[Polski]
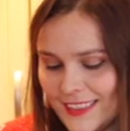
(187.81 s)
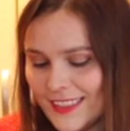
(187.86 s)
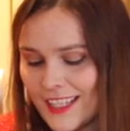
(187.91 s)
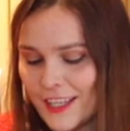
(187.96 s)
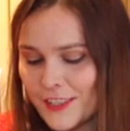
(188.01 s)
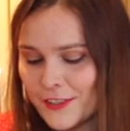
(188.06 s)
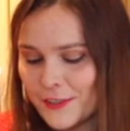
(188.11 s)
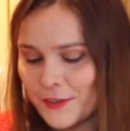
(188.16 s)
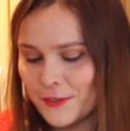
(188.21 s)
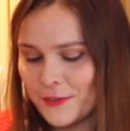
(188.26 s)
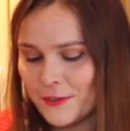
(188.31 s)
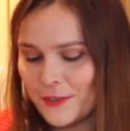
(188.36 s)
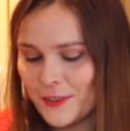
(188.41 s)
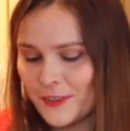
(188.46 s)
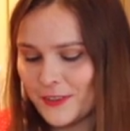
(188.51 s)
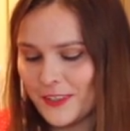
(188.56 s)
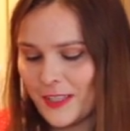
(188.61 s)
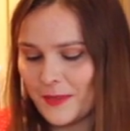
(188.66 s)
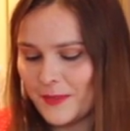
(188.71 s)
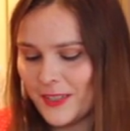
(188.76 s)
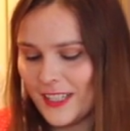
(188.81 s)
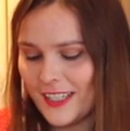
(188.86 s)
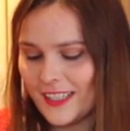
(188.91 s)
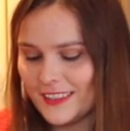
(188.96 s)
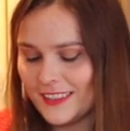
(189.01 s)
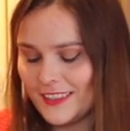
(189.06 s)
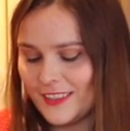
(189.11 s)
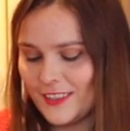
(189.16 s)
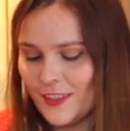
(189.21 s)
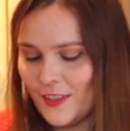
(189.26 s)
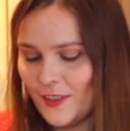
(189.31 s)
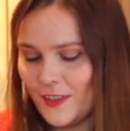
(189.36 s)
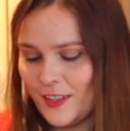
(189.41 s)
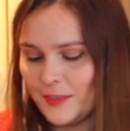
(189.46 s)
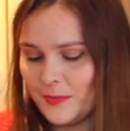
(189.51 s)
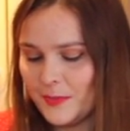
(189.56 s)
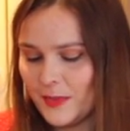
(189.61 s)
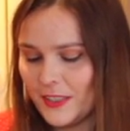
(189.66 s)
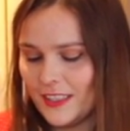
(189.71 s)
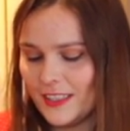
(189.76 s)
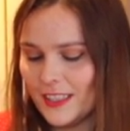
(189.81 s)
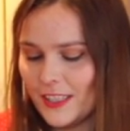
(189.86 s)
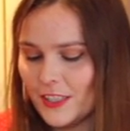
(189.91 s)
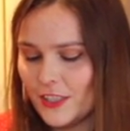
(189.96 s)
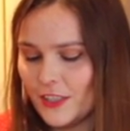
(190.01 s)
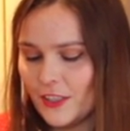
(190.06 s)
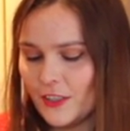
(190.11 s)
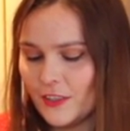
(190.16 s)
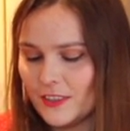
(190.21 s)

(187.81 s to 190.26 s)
każdą chwilą nabiera coraz piękniejszej